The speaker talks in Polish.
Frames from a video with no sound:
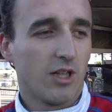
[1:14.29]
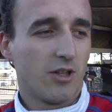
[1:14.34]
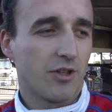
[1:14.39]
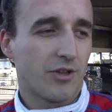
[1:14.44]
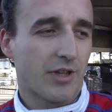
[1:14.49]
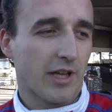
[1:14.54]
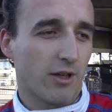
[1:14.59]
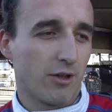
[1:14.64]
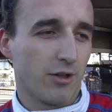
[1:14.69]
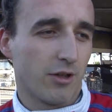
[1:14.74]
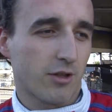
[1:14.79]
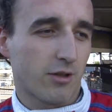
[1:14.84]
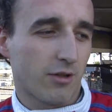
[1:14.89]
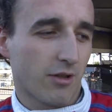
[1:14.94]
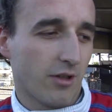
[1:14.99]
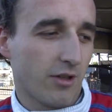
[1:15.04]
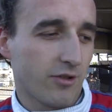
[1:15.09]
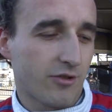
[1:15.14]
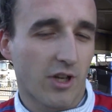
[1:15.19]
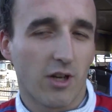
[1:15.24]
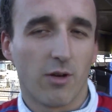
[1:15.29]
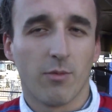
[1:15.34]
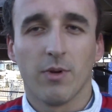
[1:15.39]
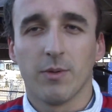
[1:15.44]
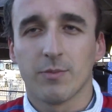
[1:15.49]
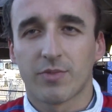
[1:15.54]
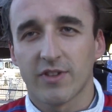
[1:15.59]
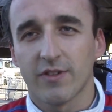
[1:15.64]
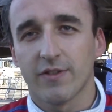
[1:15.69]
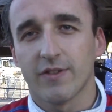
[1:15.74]
do tego, do, czego
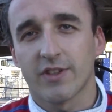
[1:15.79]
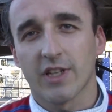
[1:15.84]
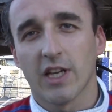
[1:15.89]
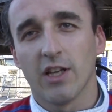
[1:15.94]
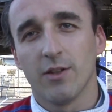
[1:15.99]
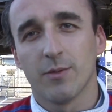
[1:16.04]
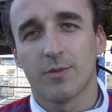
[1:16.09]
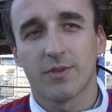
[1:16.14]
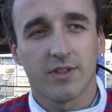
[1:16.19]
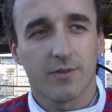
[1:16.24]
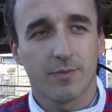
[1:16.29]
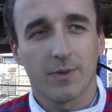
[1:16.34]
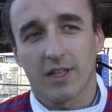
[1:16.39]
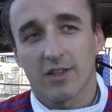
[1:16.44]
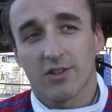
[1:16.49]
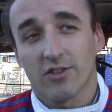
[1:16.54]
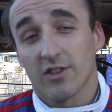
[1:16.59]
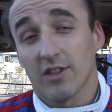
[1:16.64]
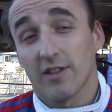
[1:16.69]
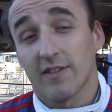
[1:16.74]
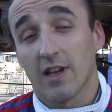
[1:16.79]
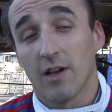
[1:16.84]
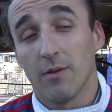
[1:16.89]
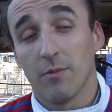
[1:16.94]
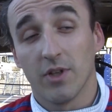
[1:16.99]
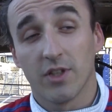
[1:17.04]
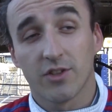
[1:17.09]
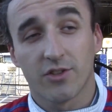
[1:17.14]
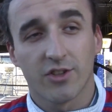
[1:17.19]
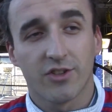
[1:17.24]
byłem przyzwyczajony przez praktycznie całe
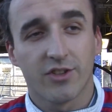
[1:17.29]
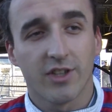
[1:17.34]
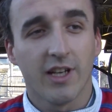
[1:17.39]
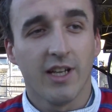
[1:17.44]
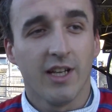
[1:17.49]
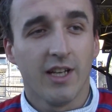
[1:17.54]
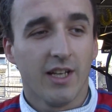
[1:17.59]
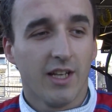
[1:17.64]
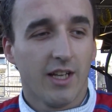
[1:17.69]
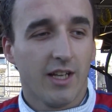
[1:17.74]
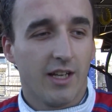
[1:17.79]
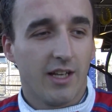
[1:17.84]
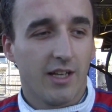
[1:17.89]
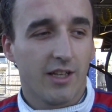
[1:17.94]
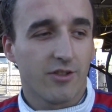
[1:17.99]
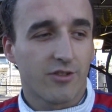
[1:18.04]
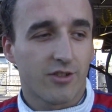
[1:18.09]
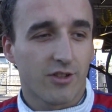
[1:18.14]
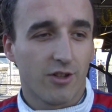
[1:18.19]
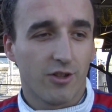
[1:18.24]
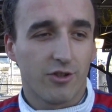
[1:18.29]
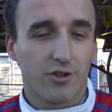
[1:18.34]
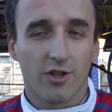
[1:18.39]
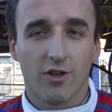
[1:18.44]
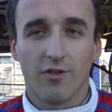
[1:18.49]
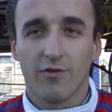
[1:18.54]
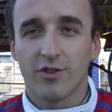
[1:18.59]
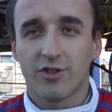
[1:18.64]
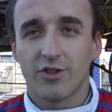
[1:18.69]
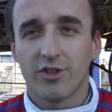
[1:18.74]
moje życie, e, jeśli chodzi
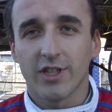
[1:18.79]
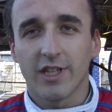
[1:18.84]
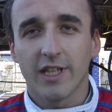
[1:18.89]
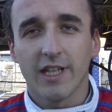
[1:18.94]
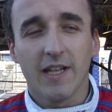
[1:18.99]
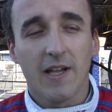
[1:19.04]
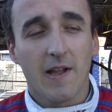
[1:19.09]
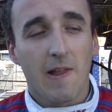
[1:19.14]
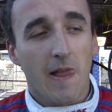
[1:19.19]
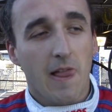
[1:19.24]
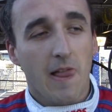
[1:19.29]
o wyścigi.